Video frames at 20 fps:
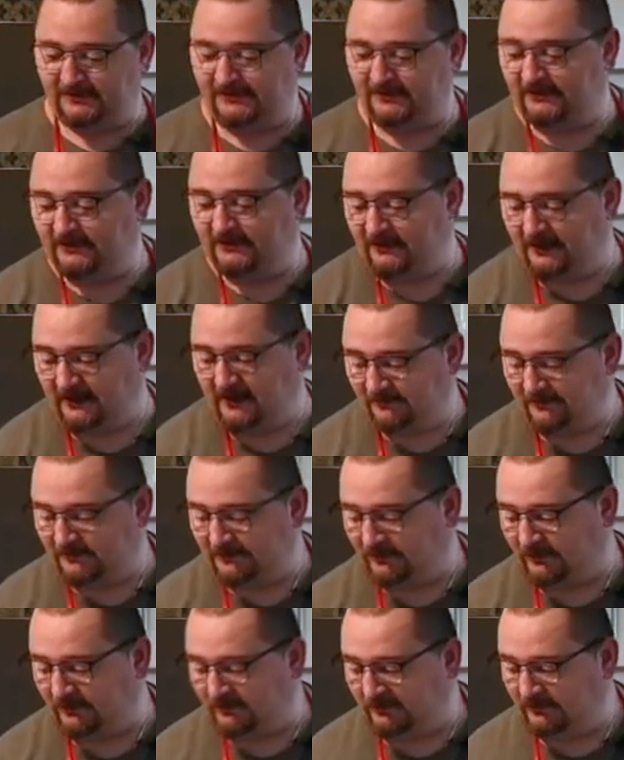jak my to
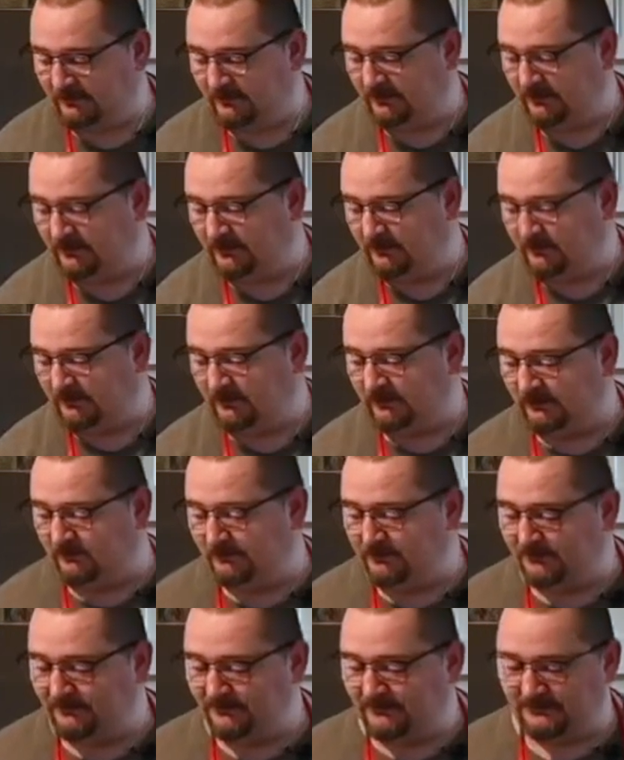
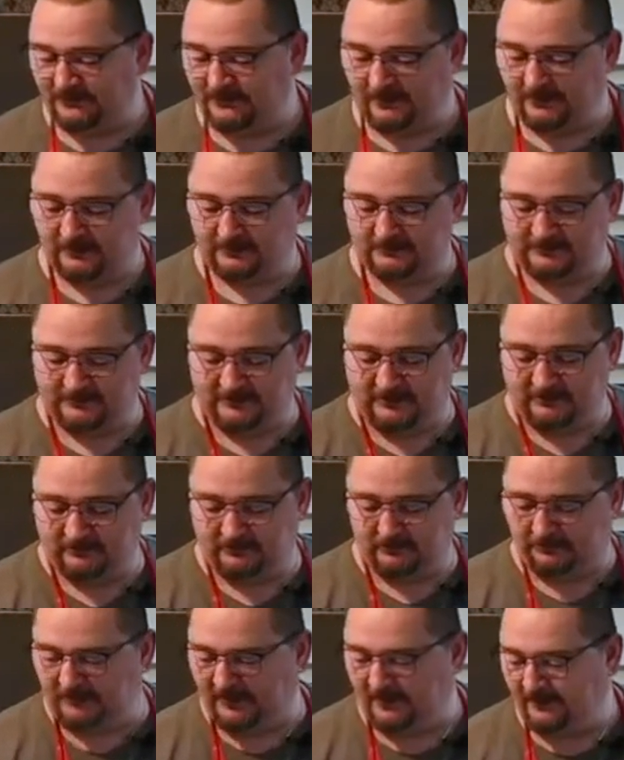robimy na, na grupie